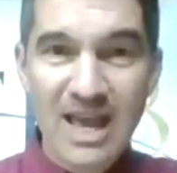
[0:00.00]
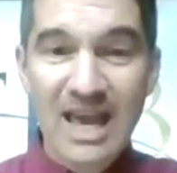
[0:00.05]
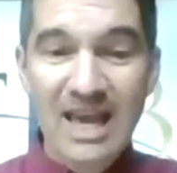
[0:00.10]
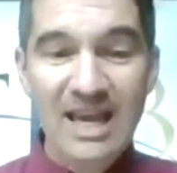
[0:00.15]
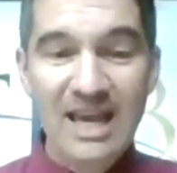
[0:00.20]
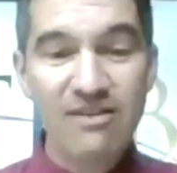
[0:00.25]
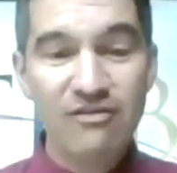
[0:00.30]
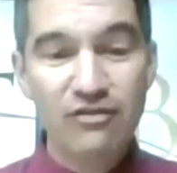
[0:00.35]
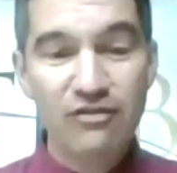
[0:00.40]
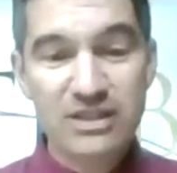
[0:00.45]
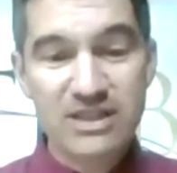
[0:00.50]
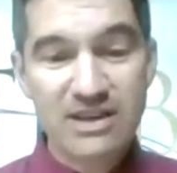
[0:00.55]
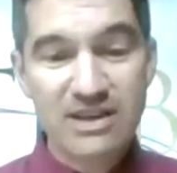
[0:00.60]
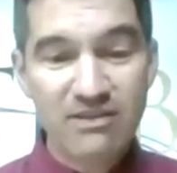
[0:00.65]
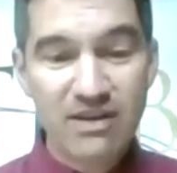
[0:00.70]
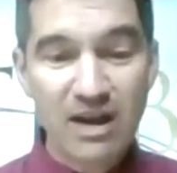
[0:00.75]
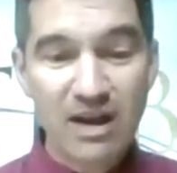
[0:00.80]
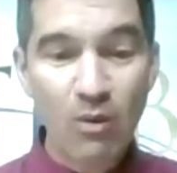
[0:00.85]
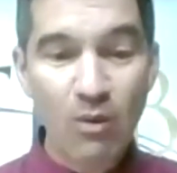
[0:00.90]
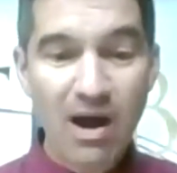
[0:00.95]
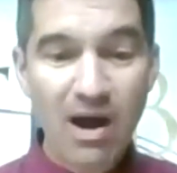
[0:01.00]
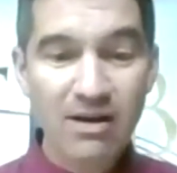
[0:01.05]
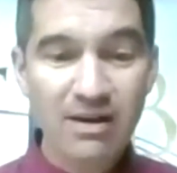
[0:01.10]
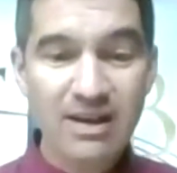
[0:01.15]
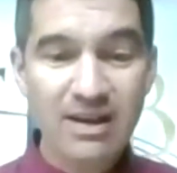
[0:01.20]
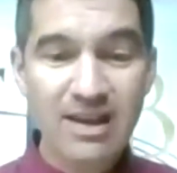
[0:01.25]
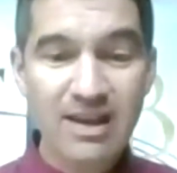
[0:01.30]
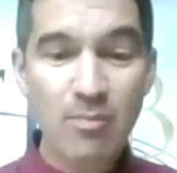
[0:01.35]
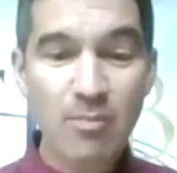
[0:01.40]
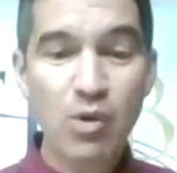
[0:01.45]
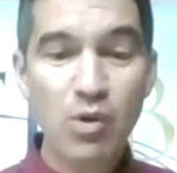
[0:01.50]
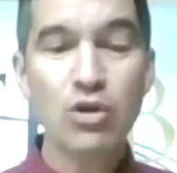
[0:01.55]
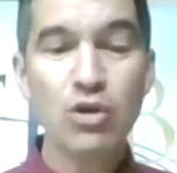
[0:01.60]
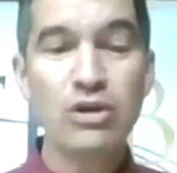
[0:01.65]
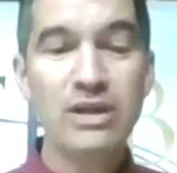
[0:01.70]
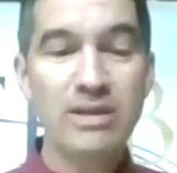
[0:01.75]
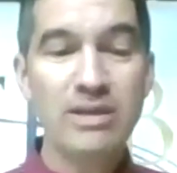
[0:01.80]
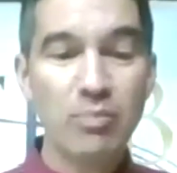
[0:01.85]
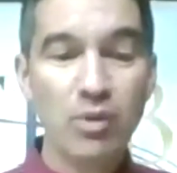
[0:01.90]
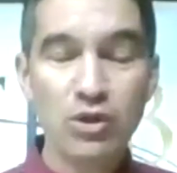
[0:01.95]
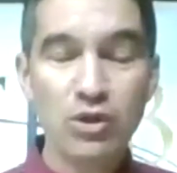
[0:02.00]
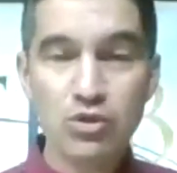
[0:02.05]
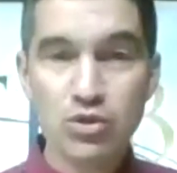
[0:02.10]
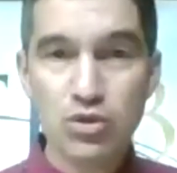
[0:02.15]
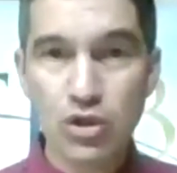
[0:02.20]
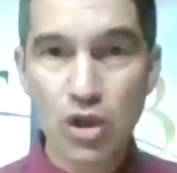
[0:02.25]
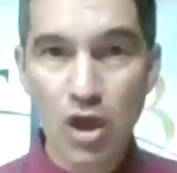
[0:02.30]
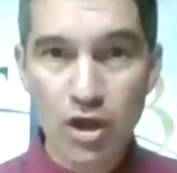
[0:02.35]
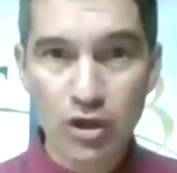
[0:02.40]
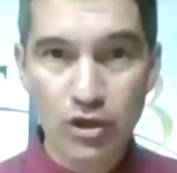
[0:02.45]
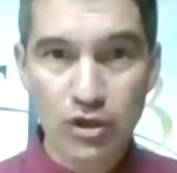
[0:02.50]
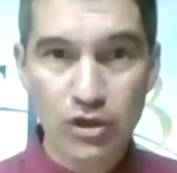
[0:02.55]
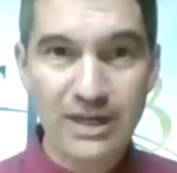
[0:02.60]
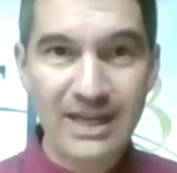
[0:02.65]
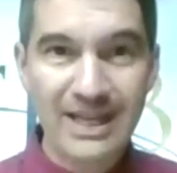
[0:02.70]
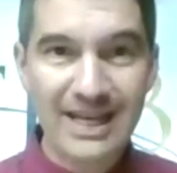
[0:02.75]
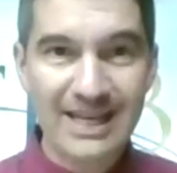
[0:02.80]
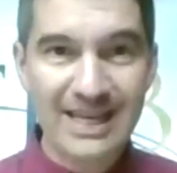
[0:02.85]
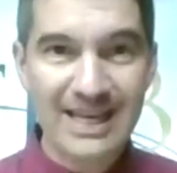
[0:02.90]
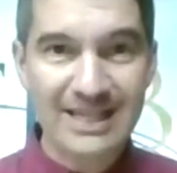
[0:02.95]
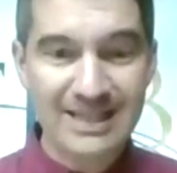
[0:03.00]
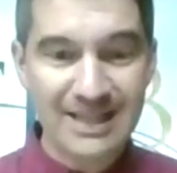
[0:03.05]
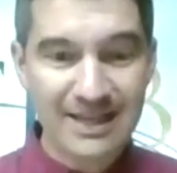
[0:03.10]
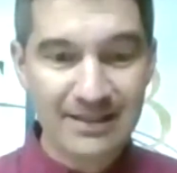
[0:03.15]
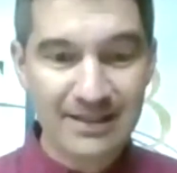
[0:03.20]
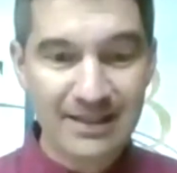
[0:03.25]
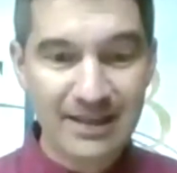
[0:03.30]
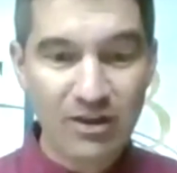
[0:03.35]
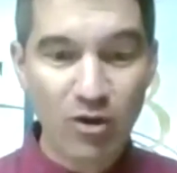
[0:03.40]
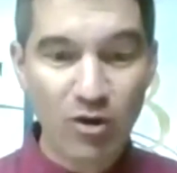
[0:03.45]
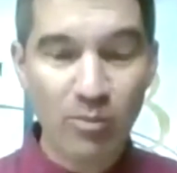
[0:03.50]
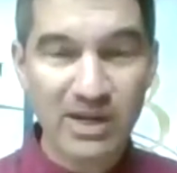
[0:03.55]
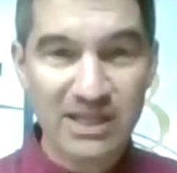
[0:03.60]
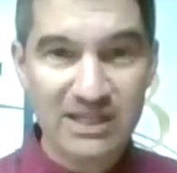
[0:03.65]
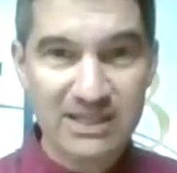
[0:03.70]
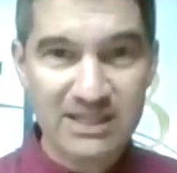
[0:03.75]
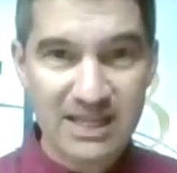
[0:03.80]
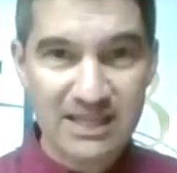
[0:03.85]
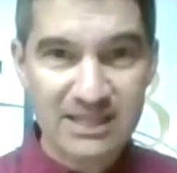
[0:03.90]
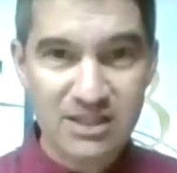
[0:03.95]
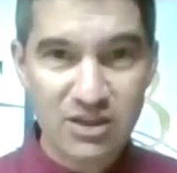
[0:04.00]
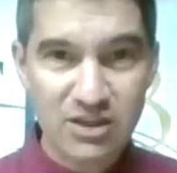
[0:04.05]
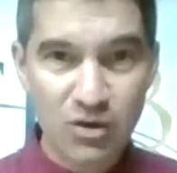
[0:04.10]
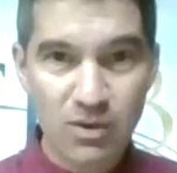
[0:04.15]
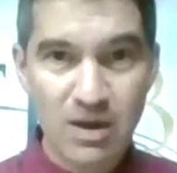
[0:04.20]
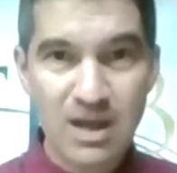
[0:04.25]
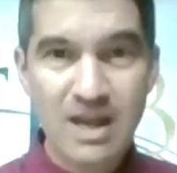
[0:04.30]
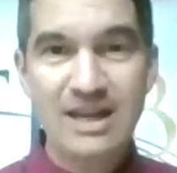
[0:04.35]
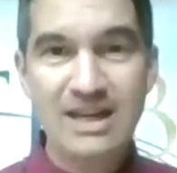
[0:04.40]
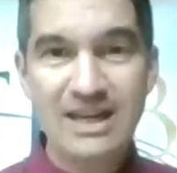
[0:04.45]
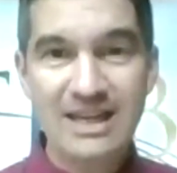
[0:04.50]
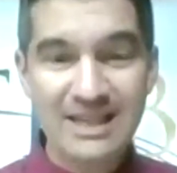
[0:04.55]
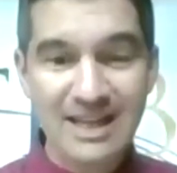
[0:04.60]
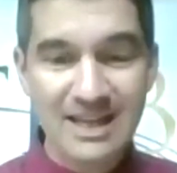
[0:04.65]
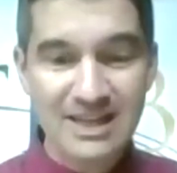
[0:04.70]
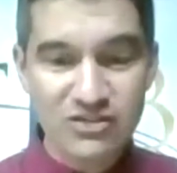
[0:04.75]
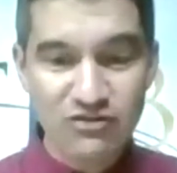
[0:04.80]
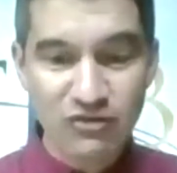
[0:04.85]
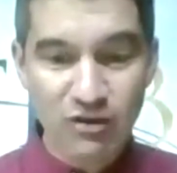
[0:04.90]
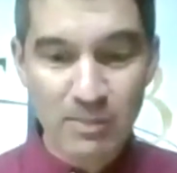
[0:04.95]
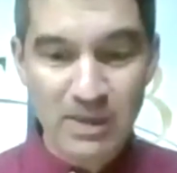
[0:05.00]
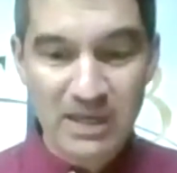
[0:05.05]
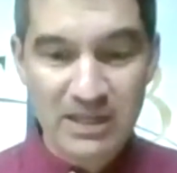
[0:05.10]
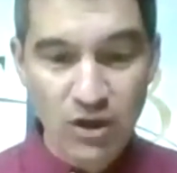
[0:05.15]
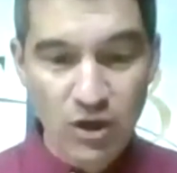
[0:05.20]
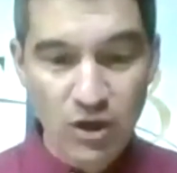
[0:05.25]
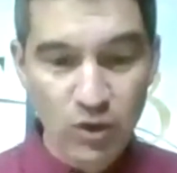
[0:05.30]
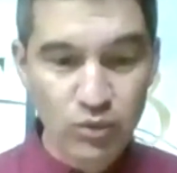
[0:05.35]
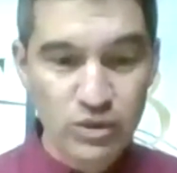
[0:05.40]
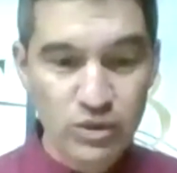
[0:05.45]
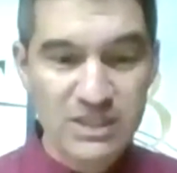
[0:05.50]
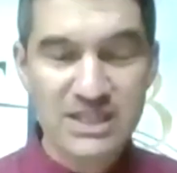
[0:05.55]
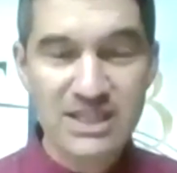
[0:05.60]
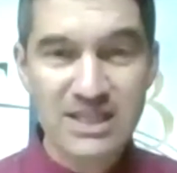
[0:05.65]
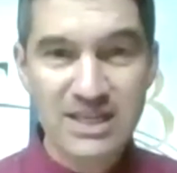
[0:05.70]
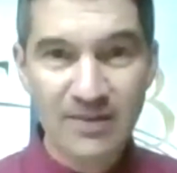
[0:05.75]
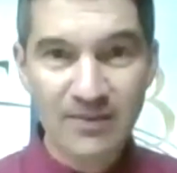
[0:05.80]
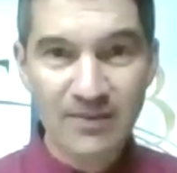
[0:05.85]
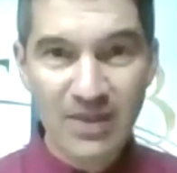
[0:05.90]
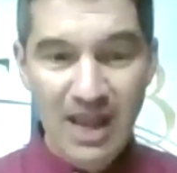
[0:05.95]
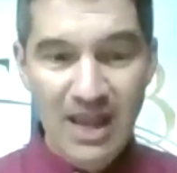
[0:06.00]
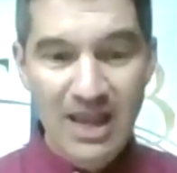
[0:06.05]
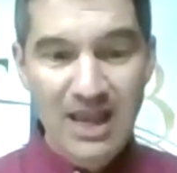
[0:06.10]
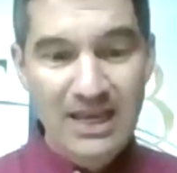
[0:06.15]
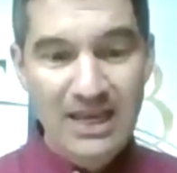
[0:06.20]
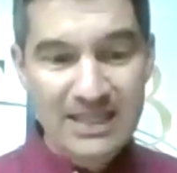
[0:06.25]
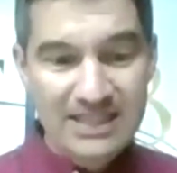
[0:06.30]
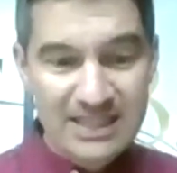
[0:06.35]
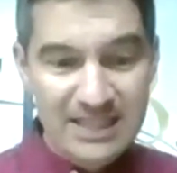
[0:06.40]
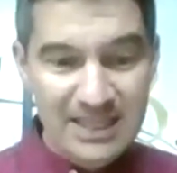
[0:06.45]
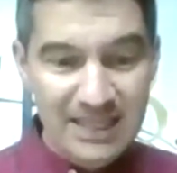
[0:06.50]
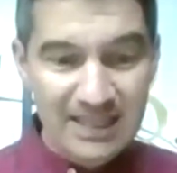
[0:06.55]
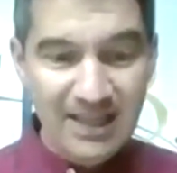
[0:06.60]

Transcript: Et il faisait valoir qu'il n'y a pas que les producteurs de lait qui attendent des compensations, les transformateurs aussi. Et si les